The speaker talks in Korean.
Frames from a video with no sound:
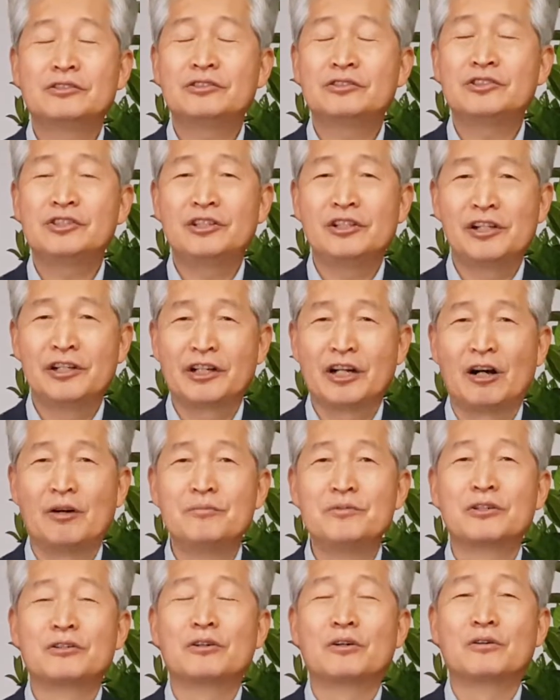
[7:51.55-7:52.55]
진리가
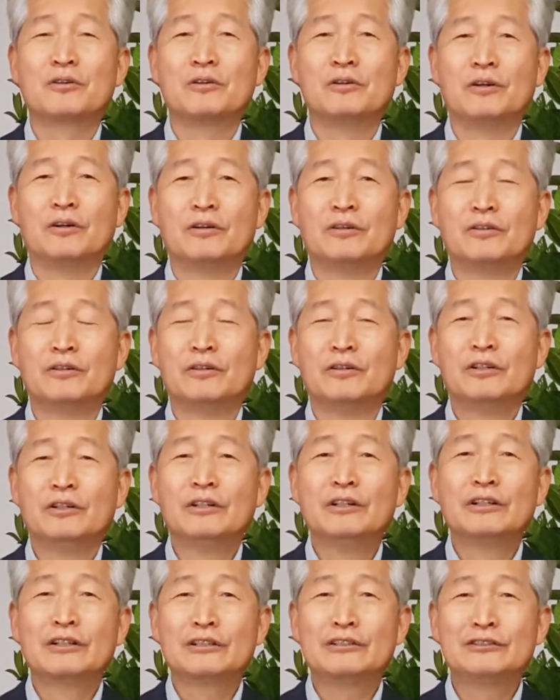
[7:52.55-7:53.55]
없는 거고 어?
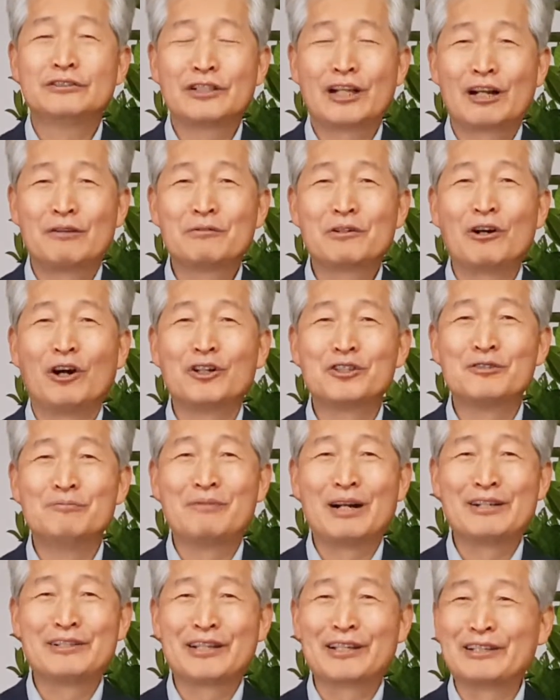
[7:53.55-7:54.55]
그 사람은
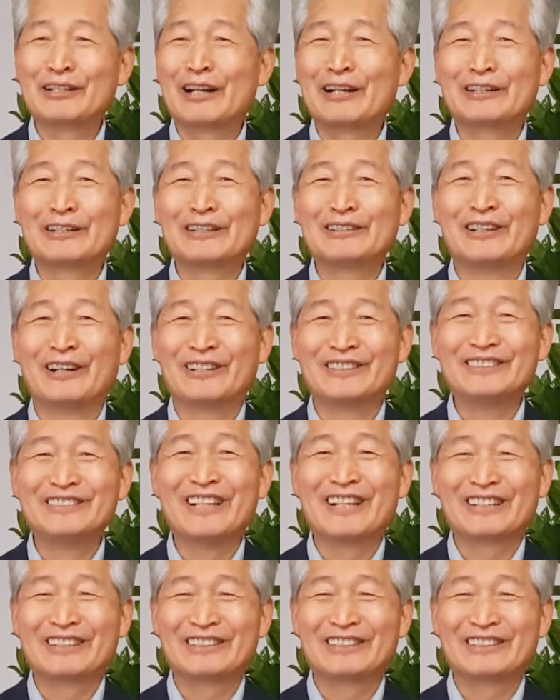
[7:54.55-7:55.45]
거짓말쟁이라는 게 저는